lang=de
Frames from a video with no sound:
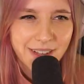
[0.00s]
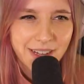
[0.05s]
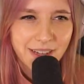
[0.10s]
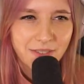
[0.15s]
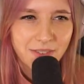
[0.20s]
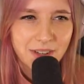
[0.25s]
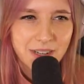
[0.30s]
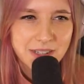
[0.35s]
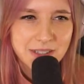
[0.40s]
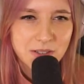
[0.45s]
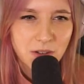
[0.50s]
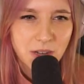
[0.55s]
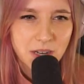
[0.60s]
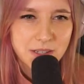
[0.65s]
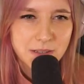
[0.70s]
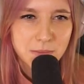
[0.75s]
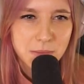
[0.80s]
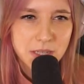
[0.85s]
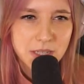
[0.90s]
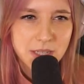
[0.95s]
Kriegen wir das noch
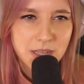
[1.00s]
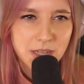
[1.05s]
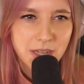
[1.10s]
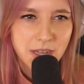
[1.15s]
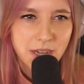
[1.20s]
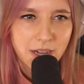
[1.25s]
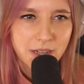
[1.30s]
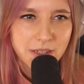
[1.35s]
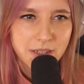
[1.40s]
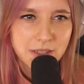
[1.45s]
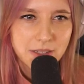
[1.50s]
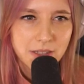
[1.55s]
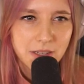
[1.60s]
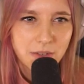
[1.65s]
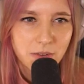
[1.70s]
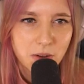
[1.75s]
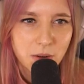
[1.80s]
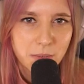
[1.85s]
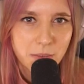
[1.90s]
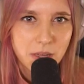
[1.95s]
alles mit hier? Ja, das
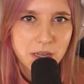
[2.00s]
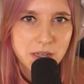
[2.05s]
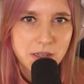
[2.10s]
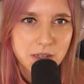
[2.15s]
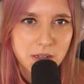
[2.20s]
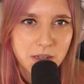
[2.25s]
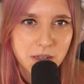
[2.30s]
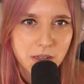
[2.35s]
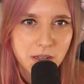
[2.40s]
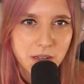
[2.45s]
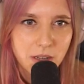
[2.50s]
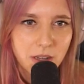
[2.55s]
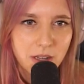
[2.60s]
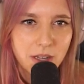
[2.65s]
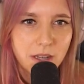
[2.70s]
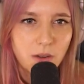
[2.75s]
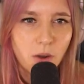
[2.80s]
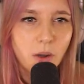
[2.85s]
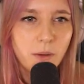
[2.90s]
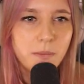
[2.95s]
kriegen wir noch mit.
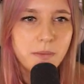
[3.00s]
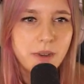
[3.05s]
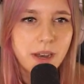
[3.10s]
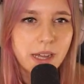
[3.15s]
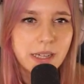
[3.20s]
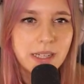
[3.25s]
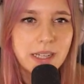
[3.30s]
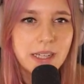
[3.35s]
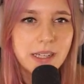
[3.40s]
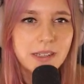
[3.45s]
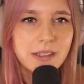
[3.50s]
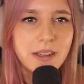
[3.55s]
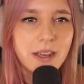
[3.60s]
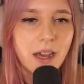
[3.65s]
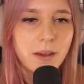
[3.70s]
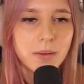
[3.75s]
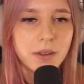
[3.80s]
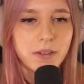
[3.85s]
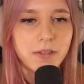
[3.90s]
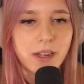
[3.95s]
Hier oben, nein, die
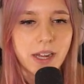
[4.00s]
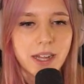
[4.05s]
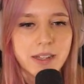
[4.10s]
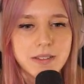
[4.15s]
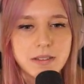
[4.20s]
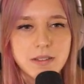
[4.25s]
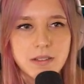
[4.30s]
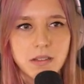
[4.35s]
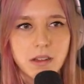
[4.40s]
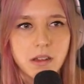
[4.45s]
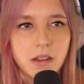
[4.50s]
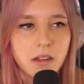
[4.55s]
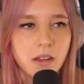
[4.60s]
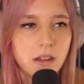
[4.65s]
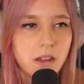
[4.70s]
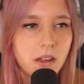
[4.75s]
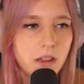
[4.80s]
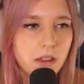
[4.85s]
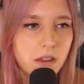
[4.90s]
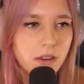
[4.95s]
habe ich vergessen.
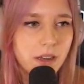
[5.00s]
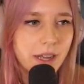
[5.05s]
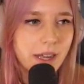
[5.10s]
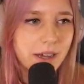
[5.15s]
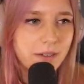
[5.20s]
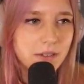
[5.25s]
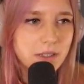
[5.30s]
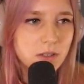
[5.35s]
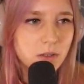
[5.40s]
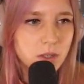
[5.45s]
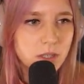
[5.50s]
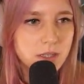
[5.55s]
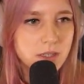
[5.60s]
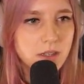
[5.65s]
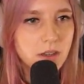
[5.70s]
Naja, was soll's.